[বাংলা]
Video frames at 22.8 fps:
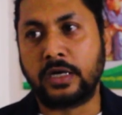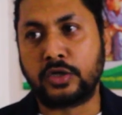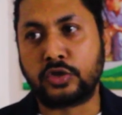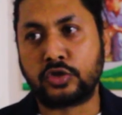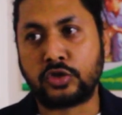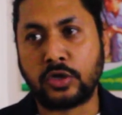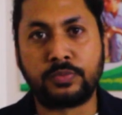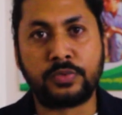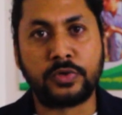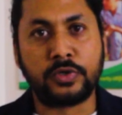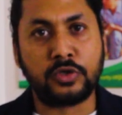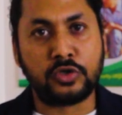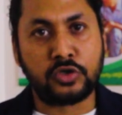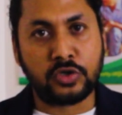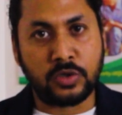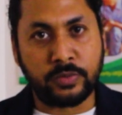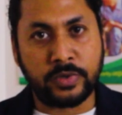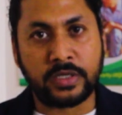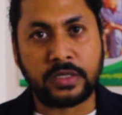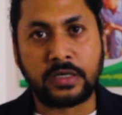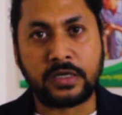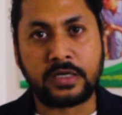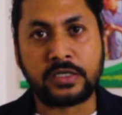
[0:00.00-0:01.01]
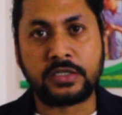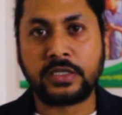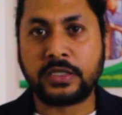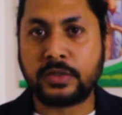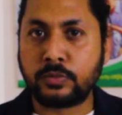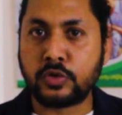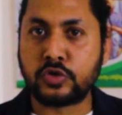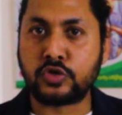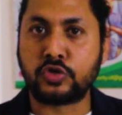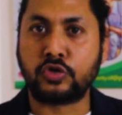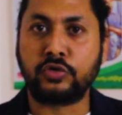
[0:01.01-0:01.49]
সম্প্রতি সময়ে তারা
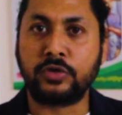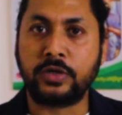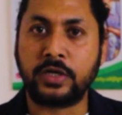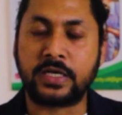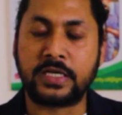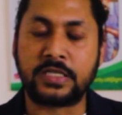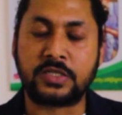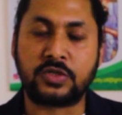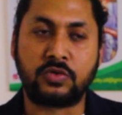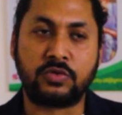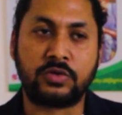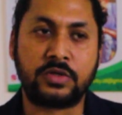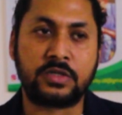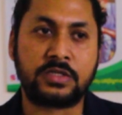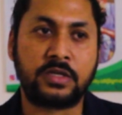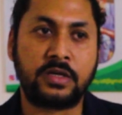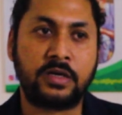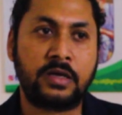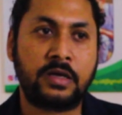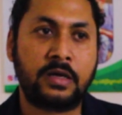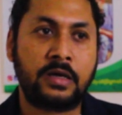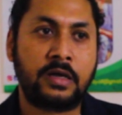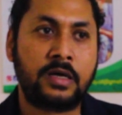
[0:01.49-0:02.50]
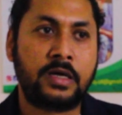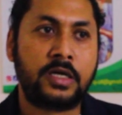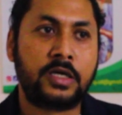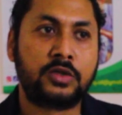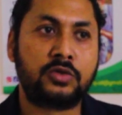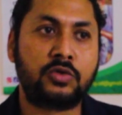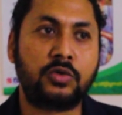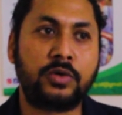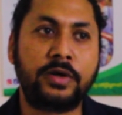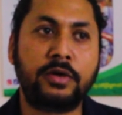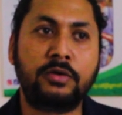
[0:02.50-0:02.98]
শীতবস্ত্র নিয়ে কাজ করেছে
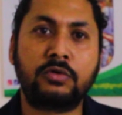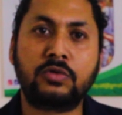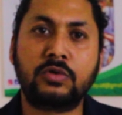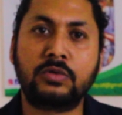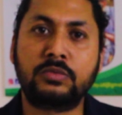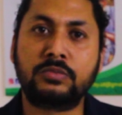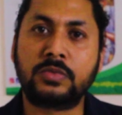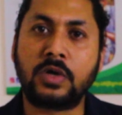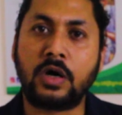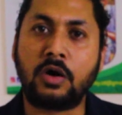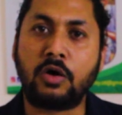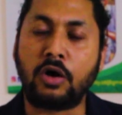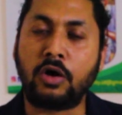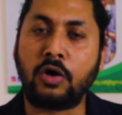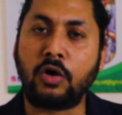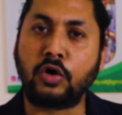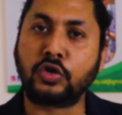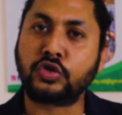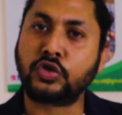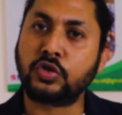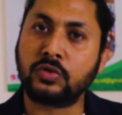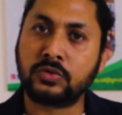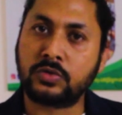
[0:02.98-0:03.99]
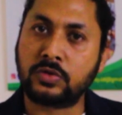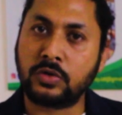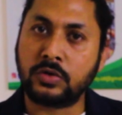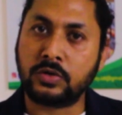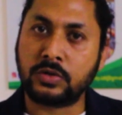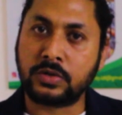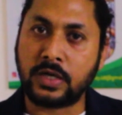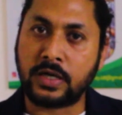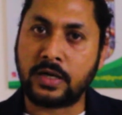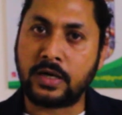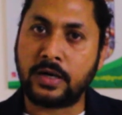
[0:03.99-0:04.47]
তো এরকম অসংখ্য
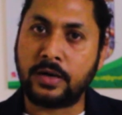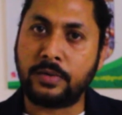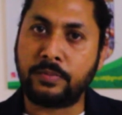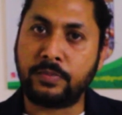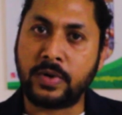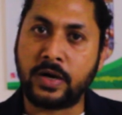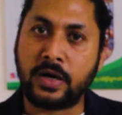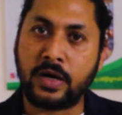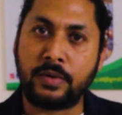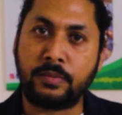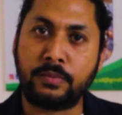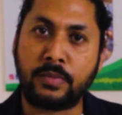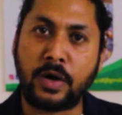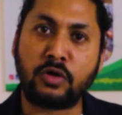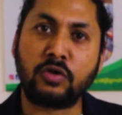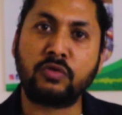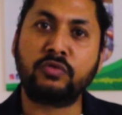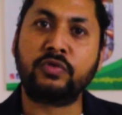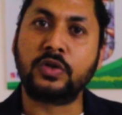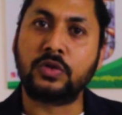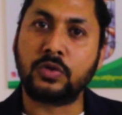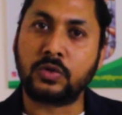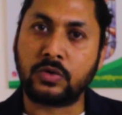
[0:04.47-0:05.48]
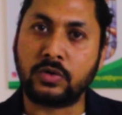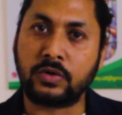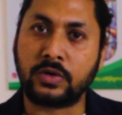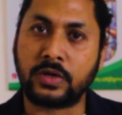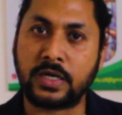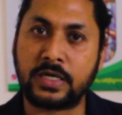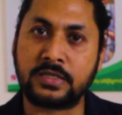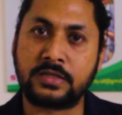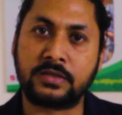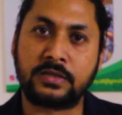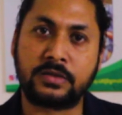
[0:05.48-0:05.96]
তারা মানব হিতকর
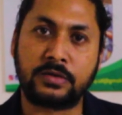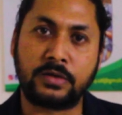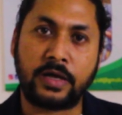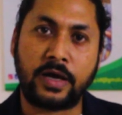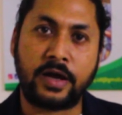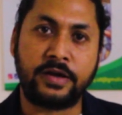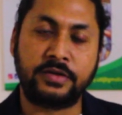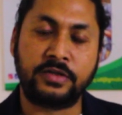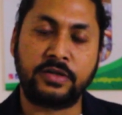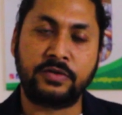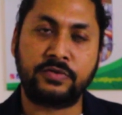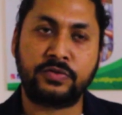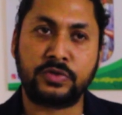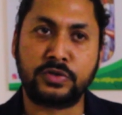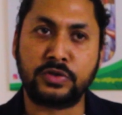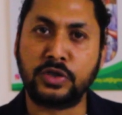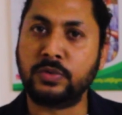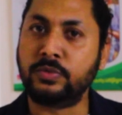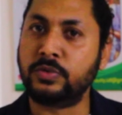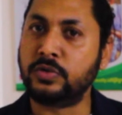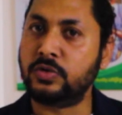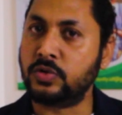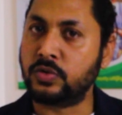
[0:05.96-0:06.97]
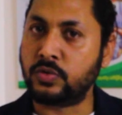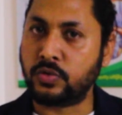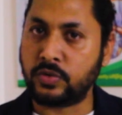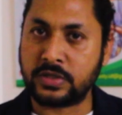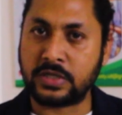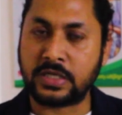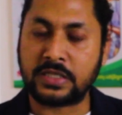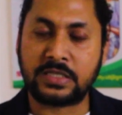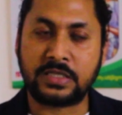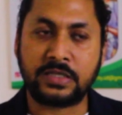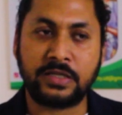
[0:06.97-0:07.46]
কাজ আইডিএফ নিয়মিত করে
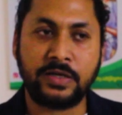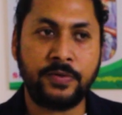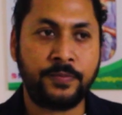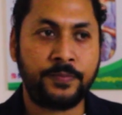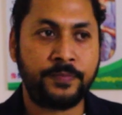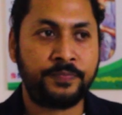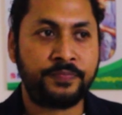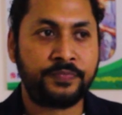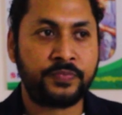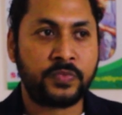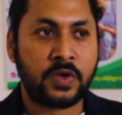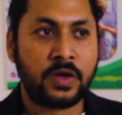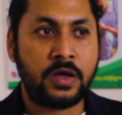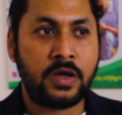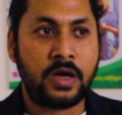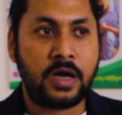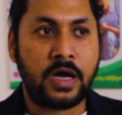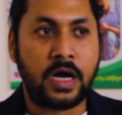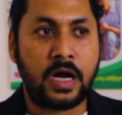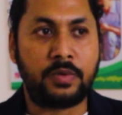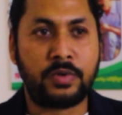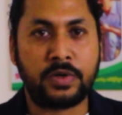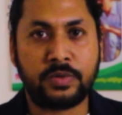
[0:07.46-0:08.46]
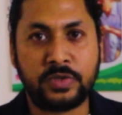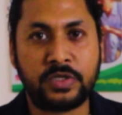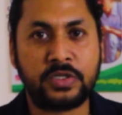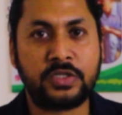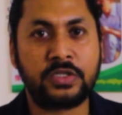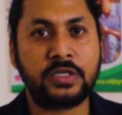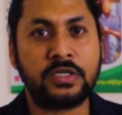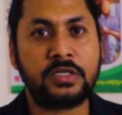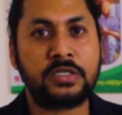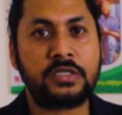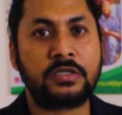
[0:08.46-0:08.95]
যাচ্ছে আমার
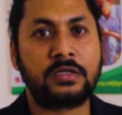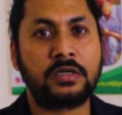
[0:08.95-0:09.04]
বিশ্বাস